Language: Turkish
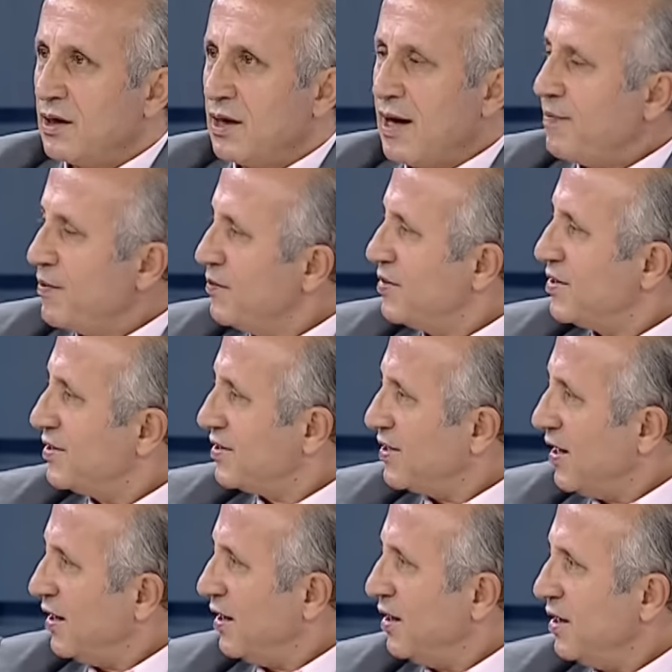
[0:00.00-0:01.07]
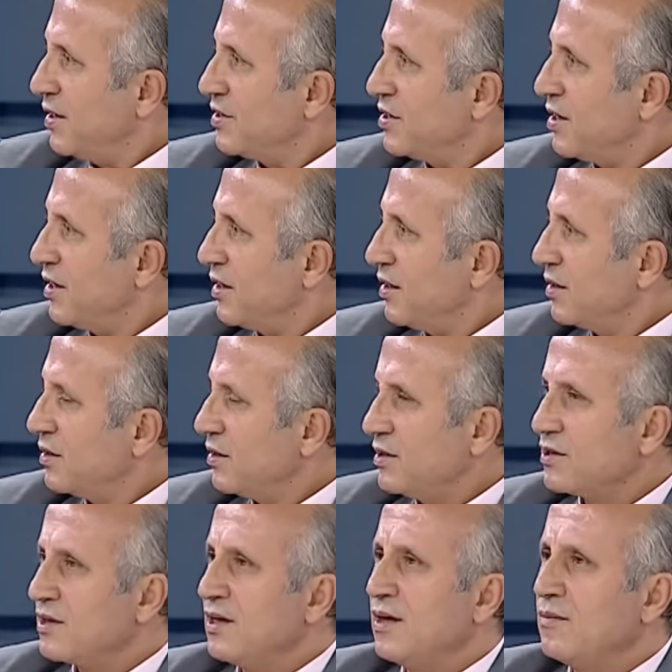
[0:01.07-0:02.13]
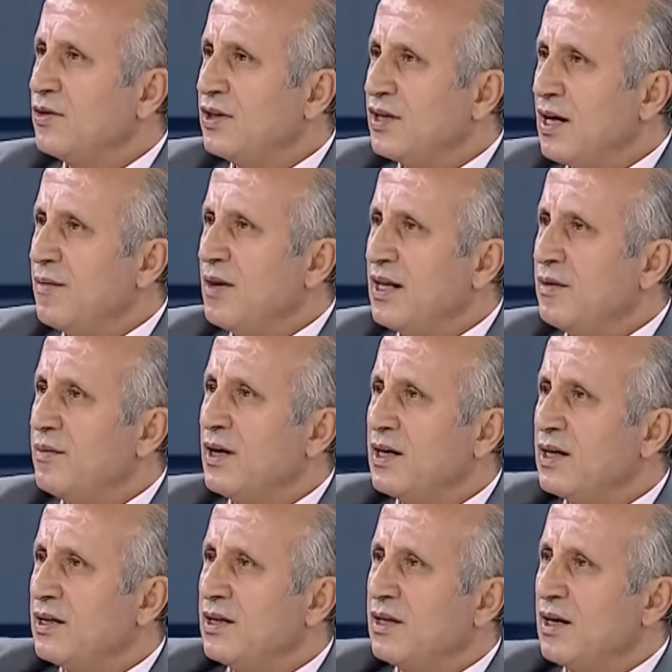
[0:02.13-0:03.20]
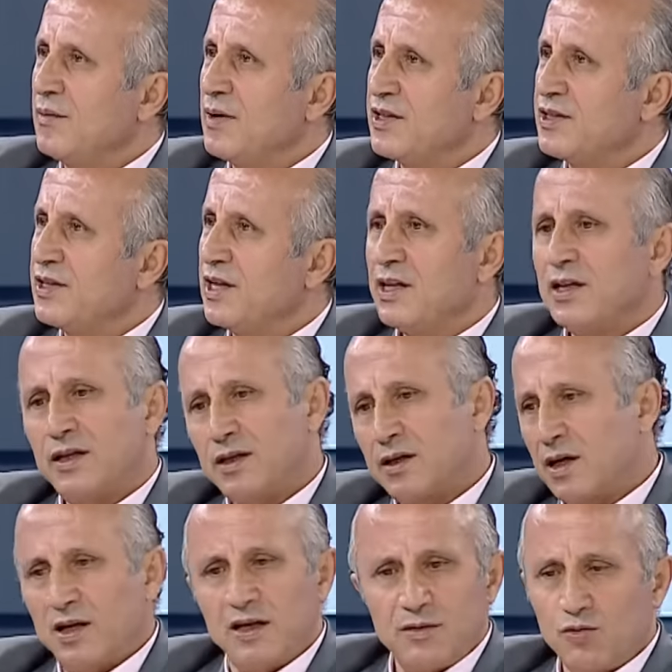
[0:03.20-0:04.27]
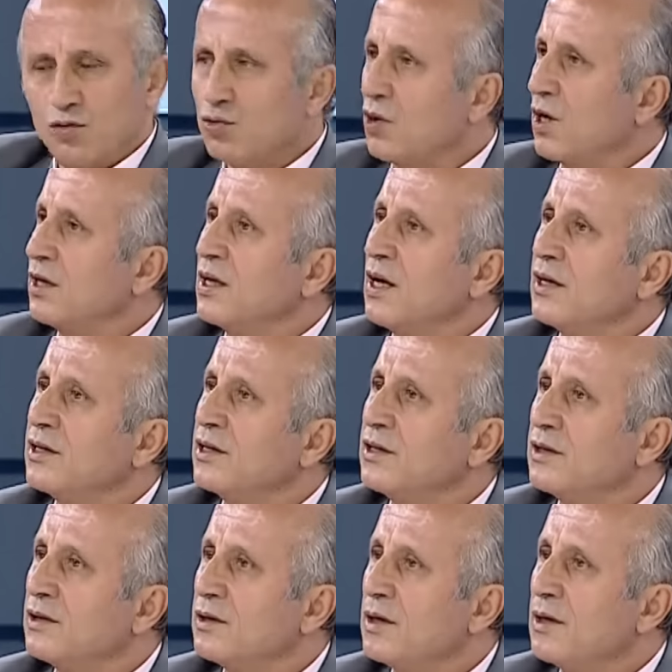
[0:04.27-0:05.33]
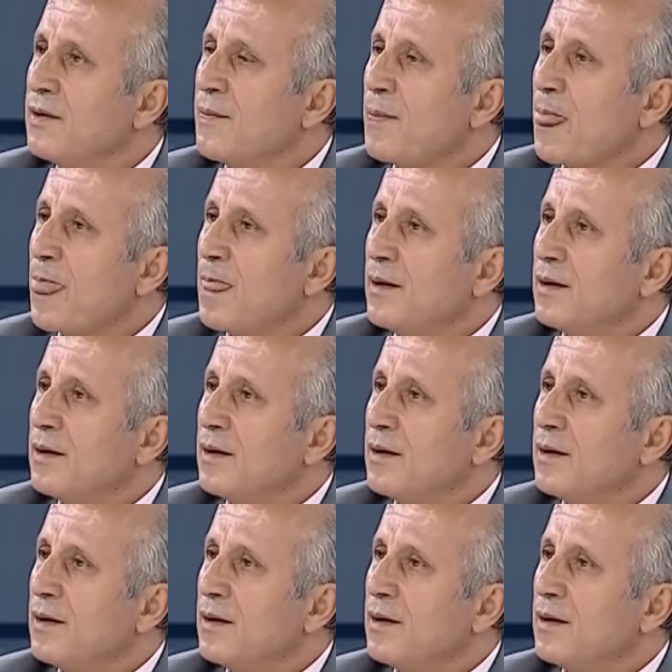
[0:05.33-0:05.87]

Hepimiz senelerce İslam'ın temel ibadeti namaz diye dedik. Hayır bu Kur'an'a aykırıdır. Nedir?